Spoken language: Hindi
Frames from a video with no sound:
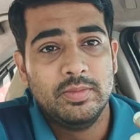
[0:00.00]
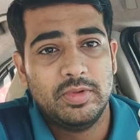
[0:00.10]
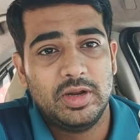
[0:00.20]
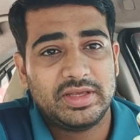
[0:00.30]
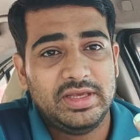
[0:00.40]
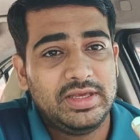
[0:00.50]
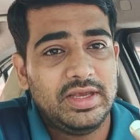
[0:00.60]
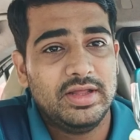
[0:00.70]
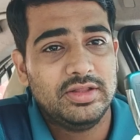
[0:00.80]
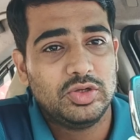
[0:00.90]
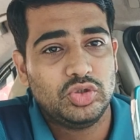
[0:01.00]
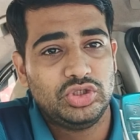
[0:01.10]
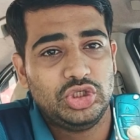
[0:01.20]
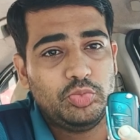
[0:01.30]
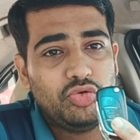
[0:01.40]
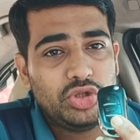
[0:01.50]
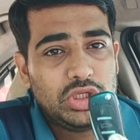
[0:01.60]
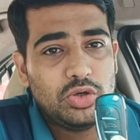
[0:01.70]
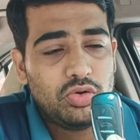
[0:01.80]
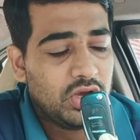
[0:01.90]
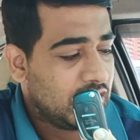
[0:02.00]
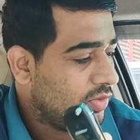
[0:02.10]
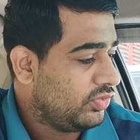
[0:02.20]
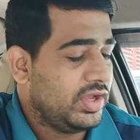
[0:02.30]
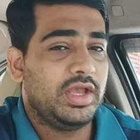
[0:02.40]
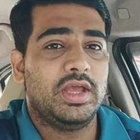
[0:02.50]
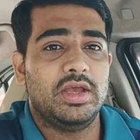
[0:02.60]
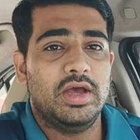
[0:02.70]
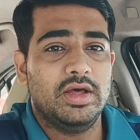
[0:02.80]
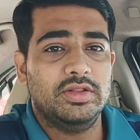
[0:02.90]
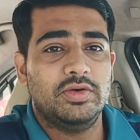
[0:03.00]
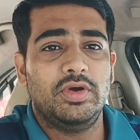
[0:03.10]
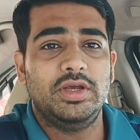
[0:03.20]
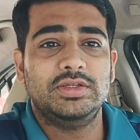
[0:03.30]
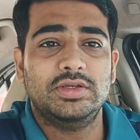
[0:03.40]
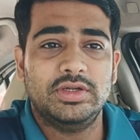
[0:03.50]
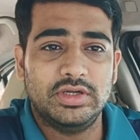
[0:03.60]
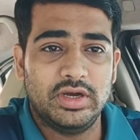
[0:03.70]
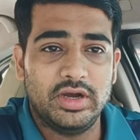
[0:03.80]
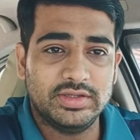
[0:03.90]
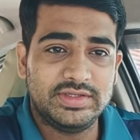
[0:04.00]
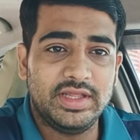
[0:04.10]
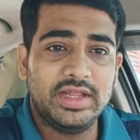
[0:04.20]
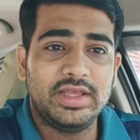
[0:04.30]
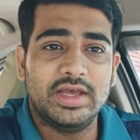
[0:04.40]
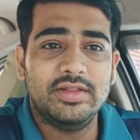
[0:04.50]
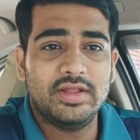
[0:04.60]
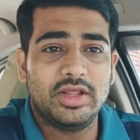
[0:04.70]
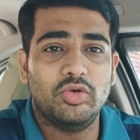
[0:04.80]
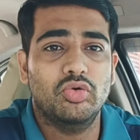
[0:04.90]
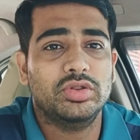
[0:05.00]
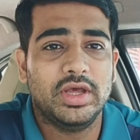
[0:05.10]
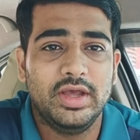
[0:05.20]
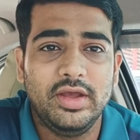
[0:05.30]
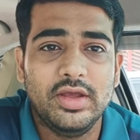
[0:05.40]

मतलब की के अंदर जो चिप होती है वो ख़राब हुई है अदरवाइज़ स्टेयरिंग के अंदर एक होता है